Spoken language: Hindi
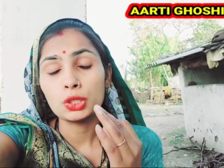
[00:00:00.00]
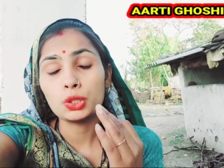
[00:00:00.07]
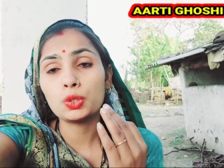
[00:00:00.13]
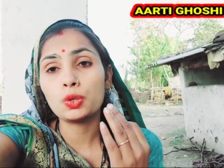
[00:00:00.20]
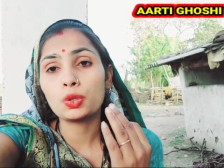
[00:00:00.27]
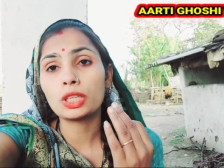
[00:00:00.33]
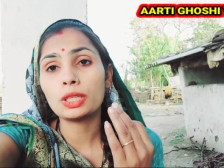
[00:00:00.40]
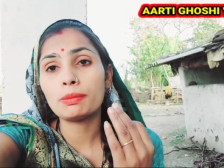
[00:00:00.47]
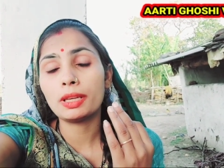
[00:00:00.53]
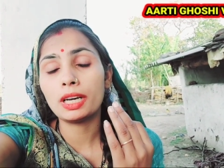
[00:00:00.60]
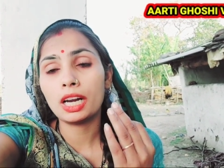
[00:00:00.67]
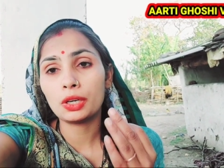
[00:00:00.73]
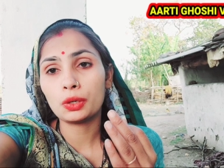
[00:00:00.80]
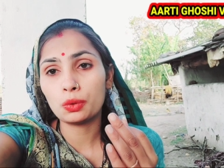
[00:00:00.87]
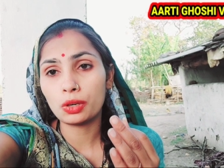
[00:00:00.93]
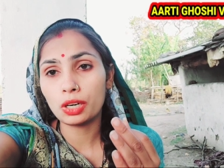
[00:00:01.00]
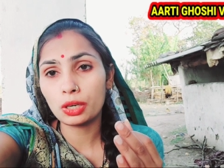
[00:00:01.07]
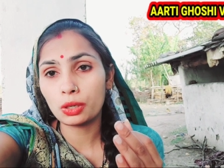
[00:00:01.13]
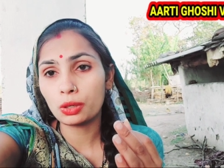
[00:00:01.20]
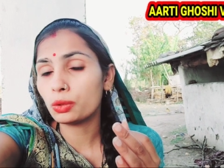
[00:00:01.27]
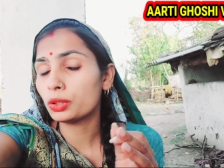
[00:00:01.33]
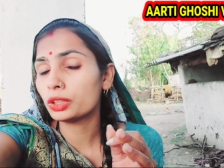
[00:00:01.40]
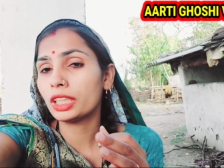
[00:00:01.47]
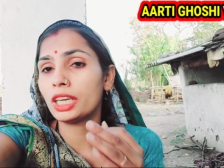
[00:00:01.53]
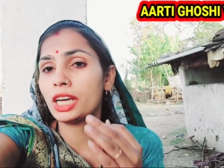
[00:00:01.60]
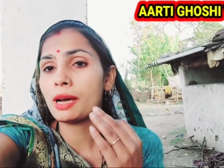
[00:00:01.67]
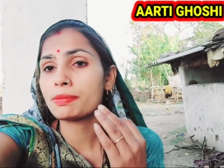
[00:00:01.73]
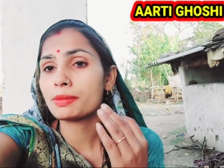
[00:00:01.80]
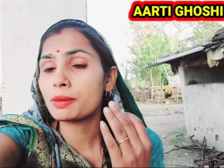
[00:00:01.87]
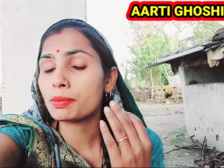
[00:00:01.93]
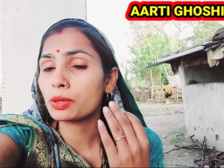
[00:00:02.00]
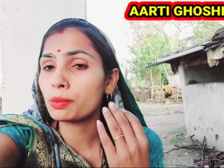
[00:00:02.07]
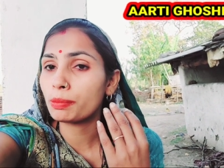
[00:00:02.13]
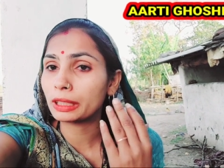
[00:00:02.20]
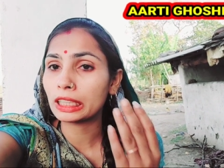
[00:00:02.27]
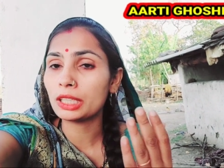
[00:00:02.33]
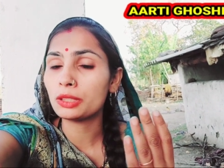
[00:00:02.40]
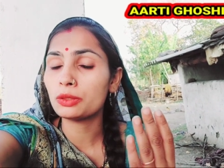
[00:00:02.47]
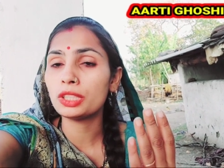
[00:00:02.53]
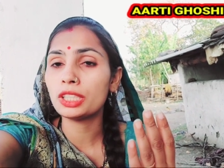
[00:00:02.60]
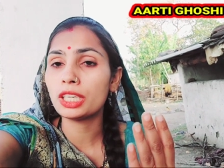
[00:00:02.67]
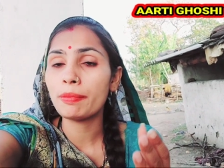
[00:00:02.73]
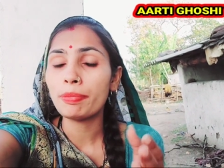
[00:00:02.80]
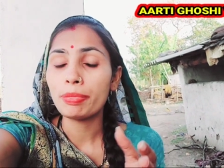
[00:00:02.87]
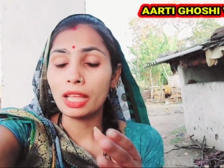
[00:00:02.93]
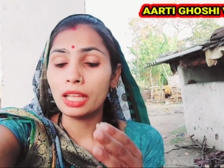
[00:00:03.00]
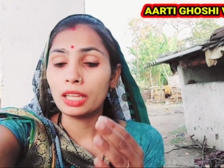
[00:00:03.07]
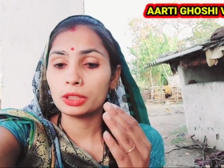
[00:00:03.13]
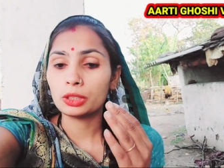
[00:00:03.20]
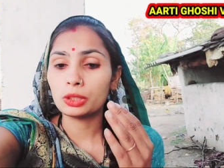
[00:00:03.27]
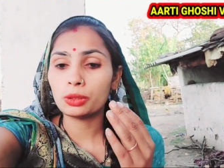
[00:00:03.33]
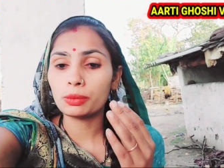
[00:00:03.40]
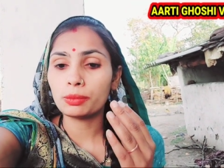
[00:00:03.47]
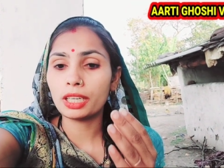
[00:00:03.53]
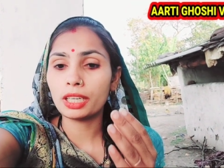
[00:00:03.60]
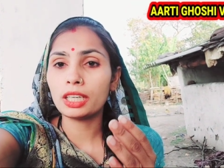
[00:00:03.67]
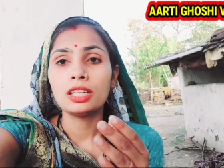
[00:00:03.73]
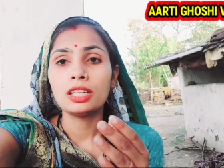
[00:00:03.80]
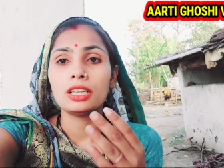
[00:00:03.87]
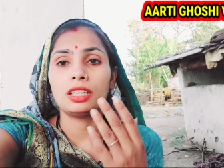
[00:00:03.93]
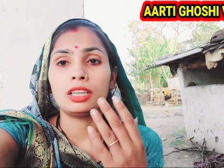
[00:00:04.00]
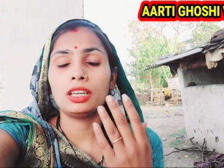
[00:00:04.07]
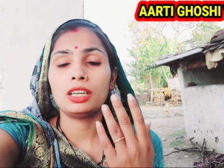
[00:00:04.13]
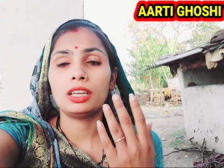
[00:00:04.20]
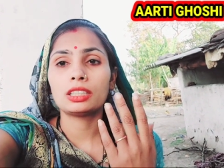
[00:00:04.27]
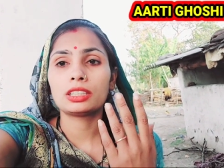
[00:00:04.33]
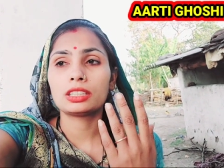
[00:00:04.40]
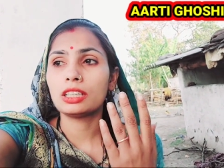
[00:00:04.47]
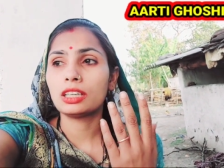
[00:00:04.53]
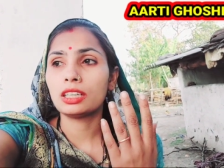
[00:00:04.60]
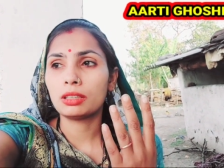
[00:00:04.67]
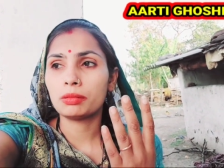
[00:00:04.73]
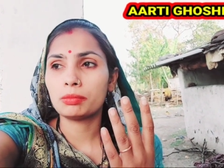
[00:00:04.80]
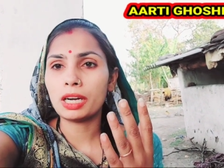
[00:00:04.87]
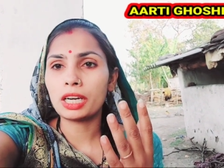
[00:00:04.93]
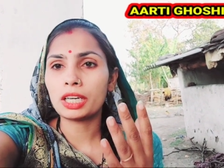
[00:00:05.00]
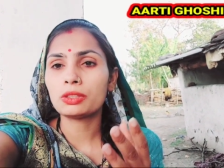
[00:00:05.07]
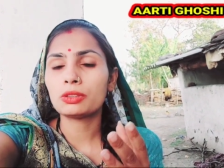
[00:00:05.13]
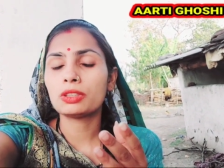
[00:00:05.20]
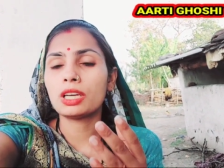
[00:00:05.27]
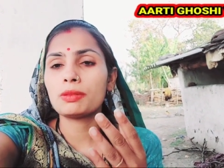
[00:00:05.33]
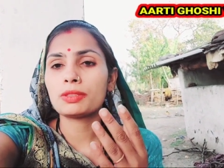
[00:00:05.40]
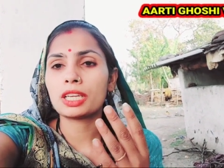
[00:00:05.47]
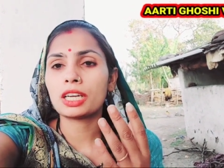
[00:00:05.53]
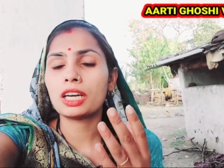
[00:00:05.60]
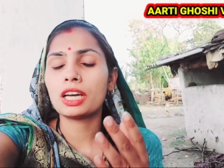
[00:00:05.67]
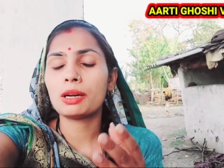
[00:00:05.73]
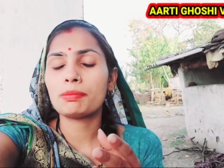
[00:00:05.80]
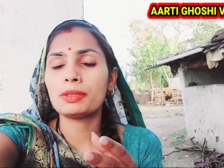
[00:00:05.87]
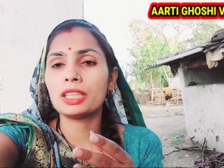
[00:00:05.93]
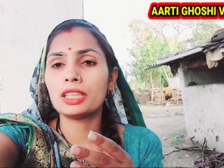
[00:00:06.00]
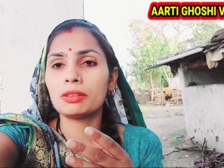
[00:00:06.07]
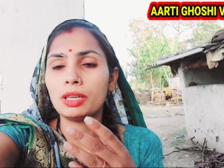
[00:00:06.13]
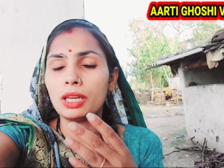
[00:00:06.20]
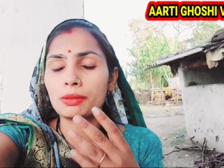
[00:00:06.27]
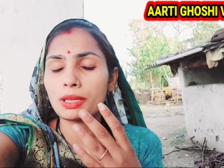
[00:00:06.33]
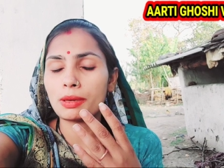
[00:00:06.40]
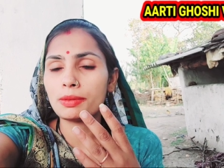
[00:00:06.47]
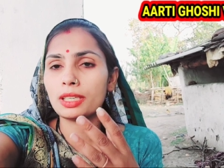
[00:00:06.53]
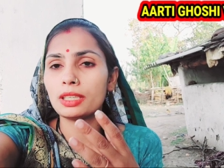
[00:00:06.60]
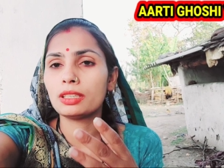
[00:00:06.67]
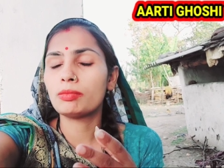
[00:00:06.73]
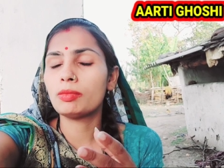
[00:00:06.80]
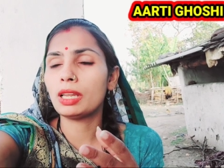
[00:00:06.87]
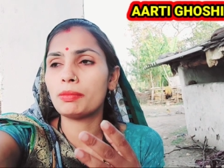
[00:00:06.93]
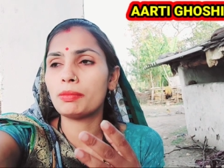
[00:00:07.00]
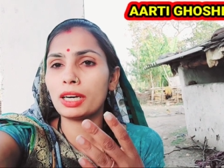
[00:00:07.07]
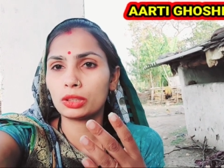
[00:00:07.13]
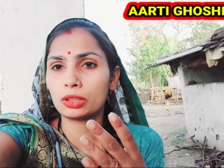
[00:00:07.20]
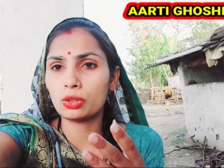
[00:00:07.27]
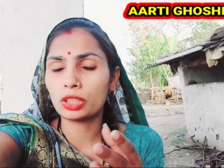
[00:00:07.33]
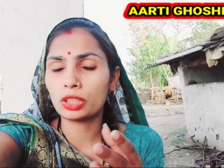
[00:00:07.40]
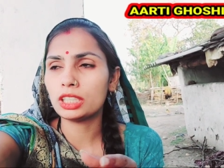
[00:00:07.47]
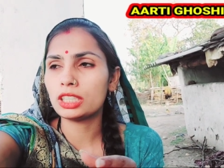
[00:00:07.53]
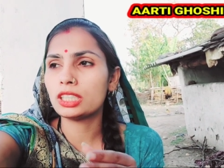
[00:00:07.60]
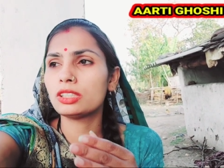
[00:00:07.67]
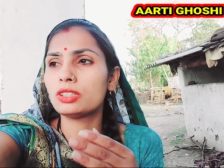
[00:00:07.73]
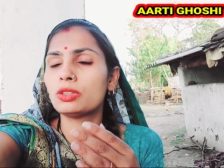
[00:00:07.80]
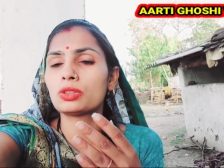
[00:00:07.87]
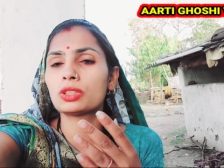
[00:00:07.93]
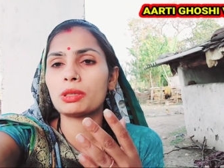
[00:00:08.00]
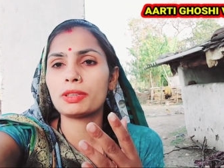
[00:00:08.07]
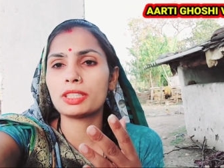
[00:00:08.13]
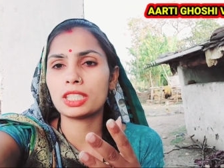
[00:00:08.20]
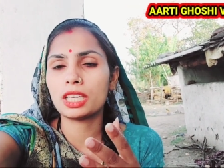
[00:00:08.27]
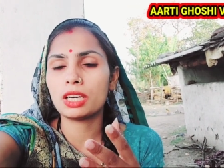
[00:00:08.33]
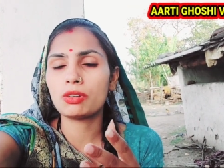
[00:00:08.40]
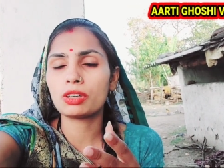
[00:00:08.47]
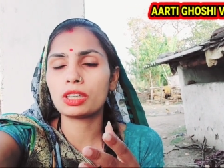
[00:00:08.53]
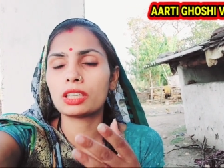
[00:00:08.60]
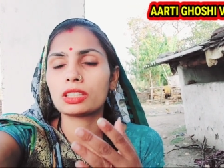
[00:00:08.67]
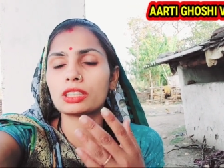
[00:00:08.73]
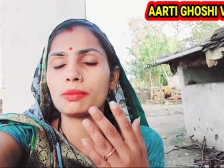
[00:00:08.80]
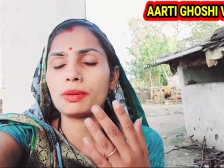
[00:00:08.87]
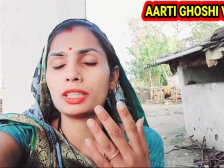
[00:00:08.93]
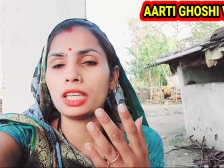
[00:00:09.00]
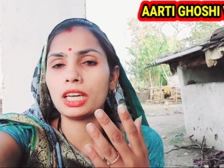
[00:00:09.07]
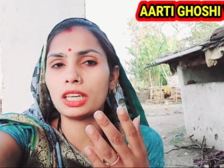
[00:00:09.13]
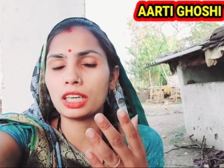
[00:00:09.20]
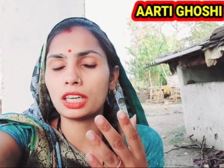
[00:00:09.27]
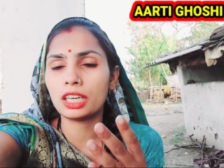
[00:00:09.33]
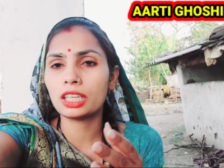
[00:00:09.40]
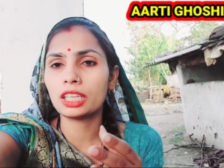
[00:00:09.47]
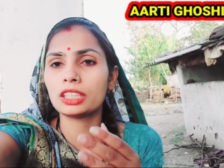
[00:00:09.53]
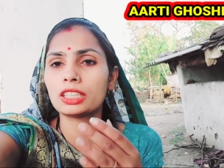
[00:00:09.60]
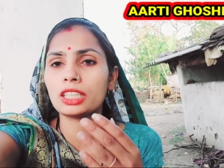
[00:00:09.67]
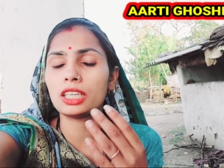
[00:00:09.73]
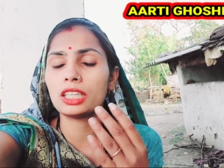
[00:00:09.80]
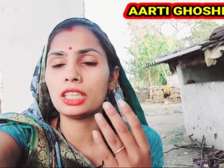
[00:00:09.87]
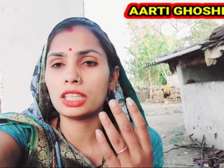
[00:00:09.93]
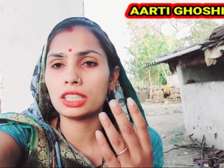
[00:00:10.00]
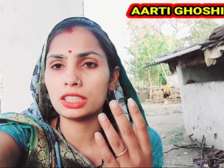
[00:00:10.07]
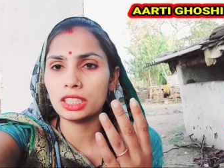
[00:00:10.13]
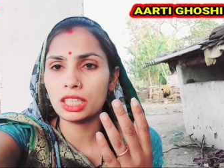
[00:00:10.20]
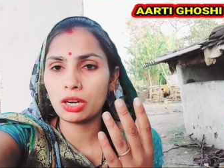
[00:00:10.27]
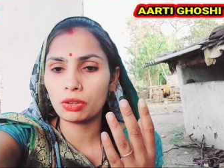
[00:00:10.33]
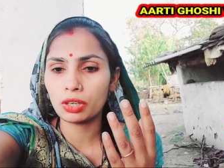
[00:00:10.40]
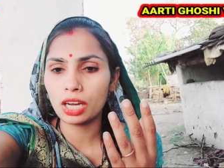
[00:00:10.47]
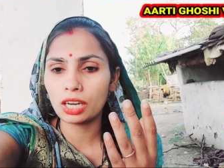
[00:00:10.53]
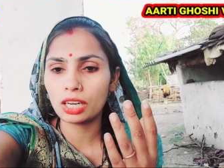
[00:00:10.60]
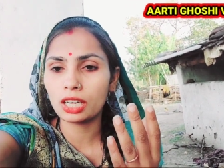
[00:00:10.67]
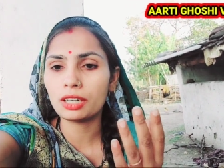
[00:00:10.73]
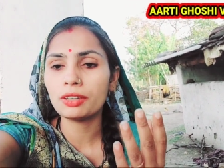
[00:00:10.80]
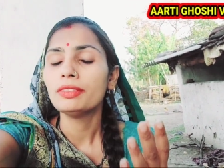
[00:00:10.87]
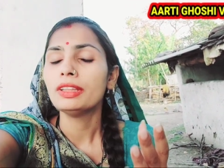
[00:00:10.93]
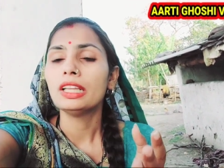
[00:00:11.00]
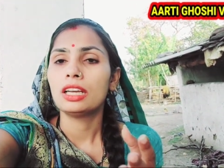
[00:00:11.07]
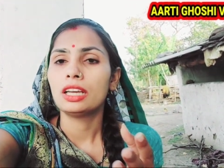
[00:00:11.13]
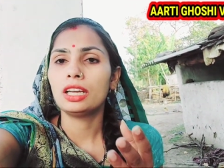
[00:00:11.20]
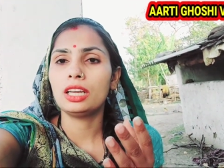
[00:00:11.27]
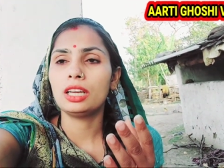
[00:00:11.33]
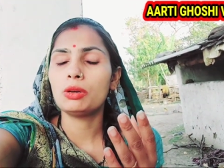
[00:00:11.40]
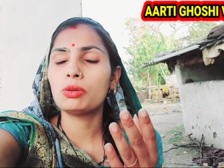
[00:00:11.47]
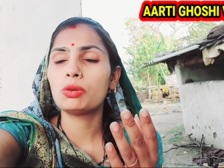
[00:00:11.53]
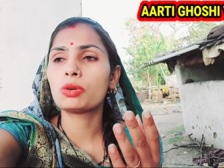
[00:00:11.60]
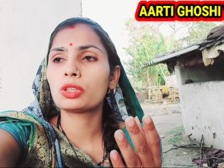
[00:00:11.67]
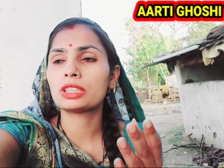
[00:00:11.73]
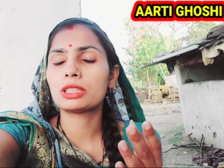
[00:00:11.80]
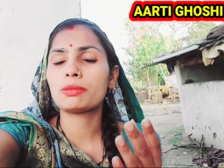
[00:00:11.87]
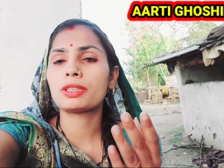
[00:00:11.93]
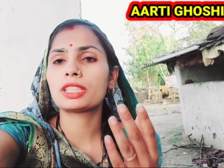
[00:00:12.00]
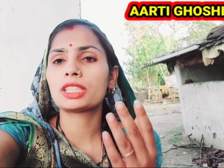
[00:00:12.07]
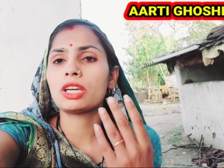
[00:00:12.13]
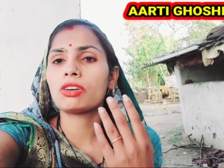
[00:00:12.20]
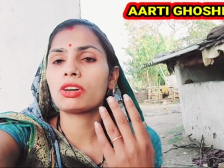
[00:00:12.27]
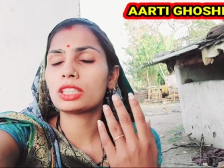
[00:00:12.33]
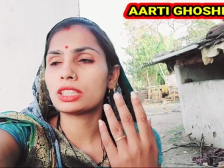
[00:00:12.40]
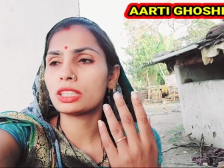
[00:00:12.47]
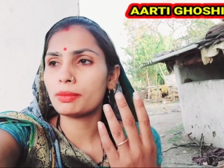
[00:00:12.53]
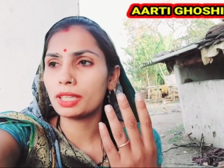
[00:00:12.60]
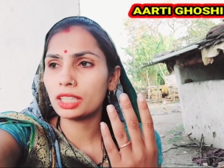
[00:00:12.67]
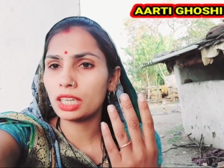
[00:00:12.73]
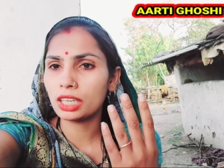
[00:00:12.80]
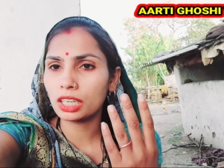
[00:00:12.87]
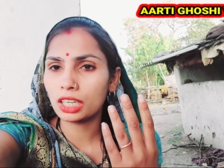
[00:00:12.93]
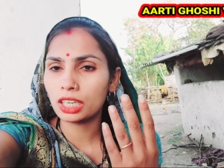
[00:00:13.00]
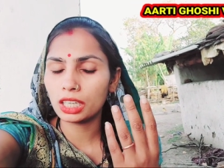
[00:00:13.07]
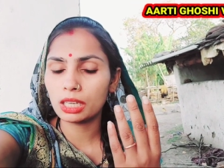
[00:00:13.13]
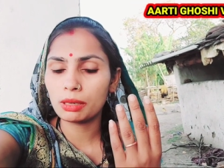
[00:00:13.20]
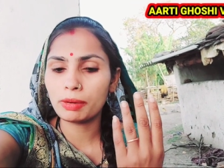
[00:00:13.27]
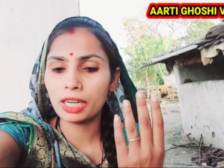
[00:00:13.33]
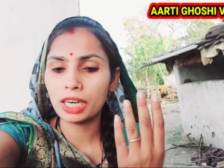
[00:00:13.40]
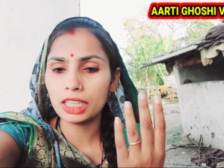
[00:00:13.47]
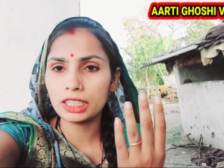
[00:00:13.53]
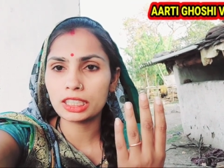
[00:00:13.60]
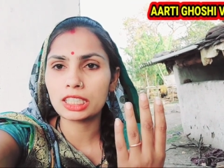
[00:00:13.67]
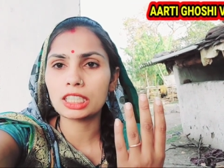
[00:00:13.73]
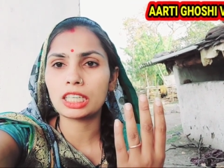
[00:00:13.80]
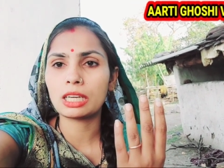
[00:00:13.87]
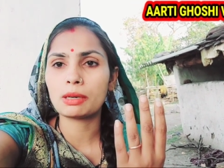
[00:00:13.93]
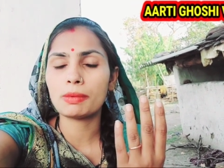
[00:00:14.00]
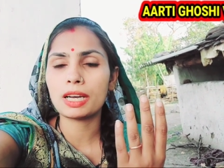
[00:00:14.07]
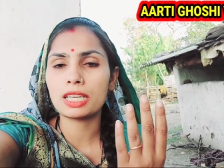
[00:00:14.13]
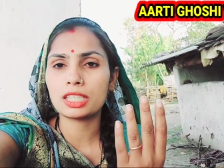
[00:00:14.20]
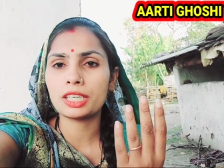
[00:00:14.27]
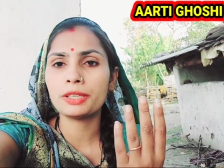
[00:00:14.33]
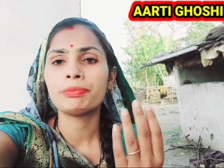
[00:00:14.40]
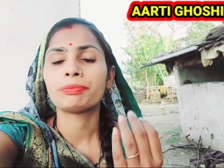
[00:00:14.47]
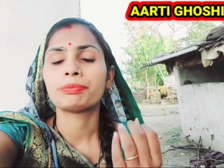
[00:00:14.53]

जो कि बिना टोकन को होते आप सबको पता ही हुई है जो मैं बागेश्वर धाम सरकार अपनी मतलब सभी मतलब भक्तों की जो समस्याओं की समाधान करेंगे सारी अर्जियां उठाकर लोगों की समस्याओं का समाधान करेंगे बालाजी की कृपा से